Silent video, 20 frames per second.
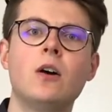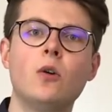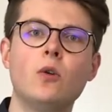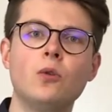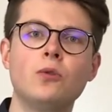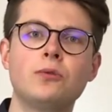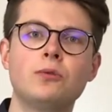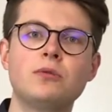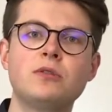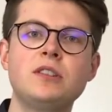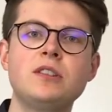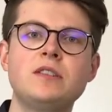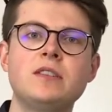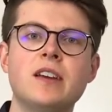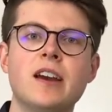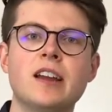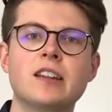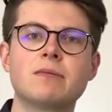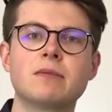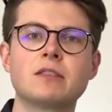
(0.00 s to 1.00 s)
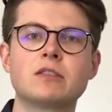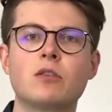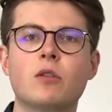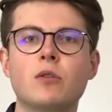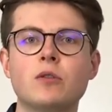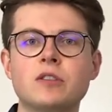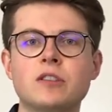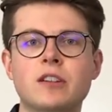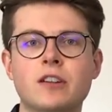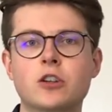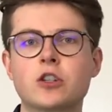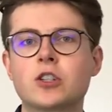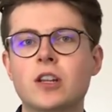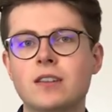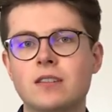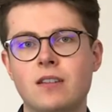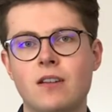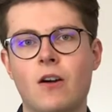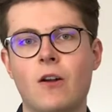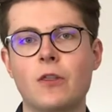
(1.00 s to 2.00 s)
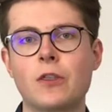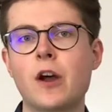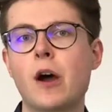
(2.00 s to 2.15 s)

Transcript: und du siehst dir etwas größere Städte an,